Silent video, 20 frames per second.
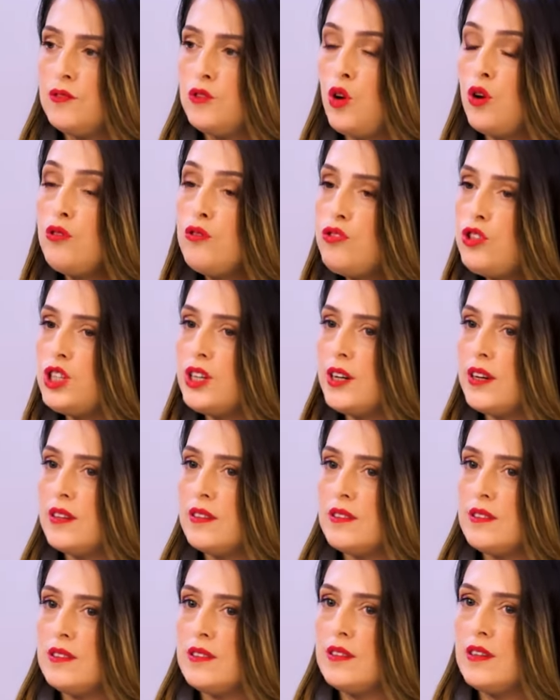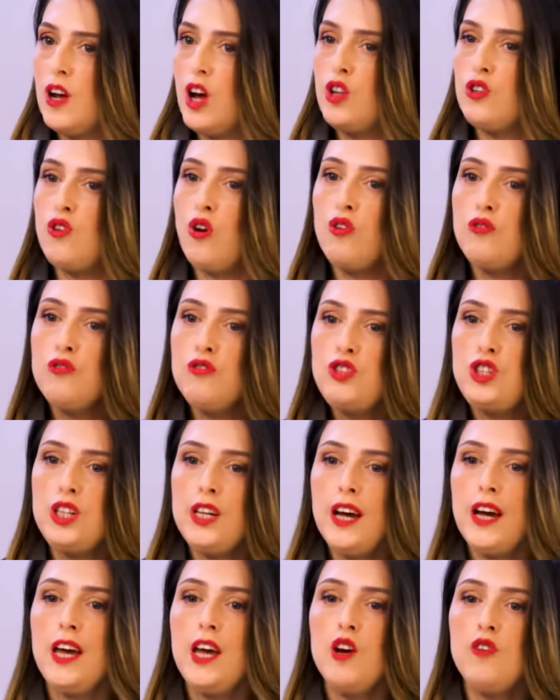Todo dia. Todo
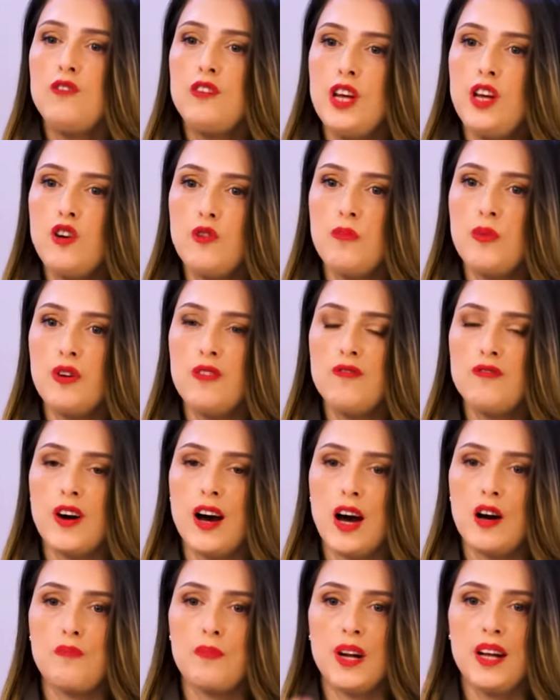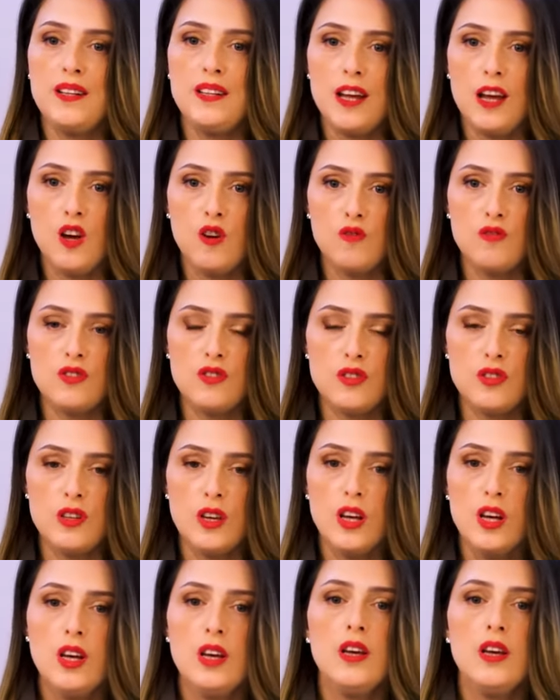dia eu tenho que provar para Deus